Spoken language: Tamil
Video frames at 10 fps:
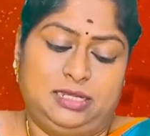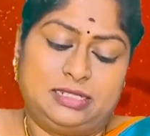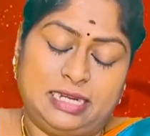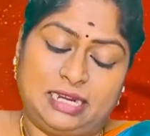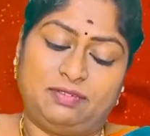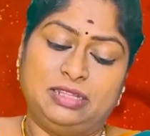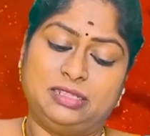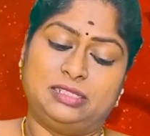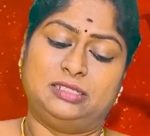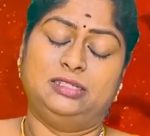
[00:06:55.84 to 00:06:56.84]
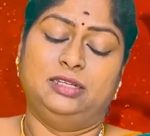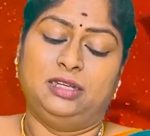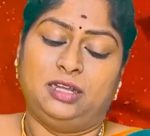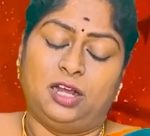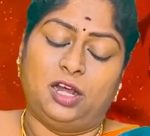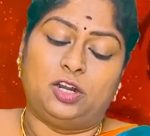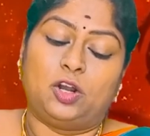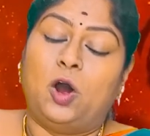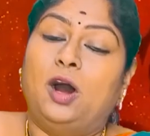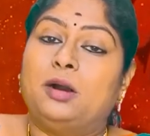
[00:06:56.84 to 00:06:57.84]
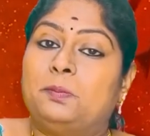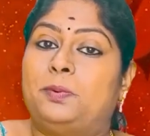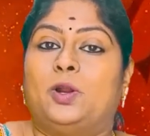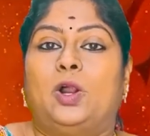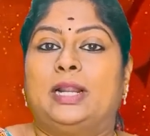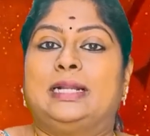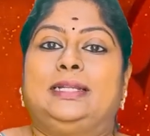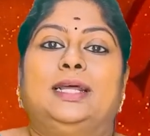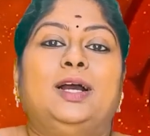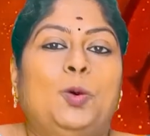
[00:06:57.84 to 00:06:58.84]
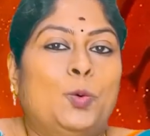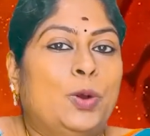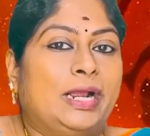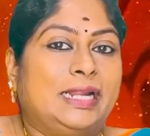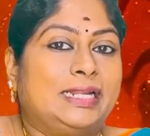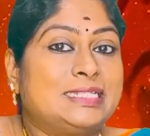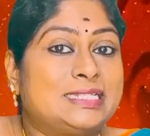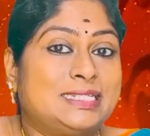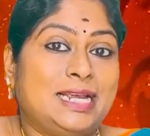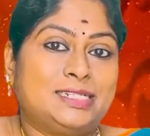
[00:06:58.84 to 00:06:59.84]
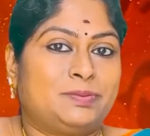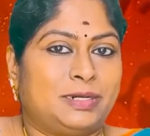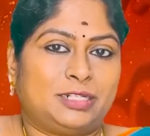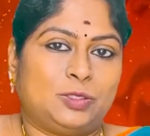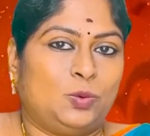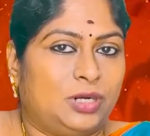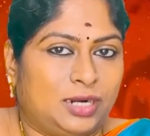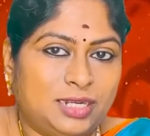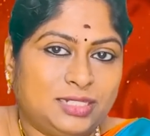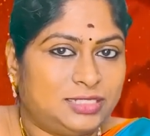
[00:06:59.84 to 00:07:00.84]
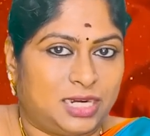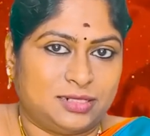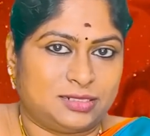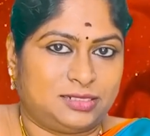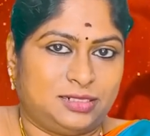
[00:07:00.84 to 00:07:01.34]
சிலர் வந்து ராங் ப்ராடக்டை உங்கள்கிட்ட சேல்ஸ் பண்ணுறதுக்கு உண்டான சான்சஸ்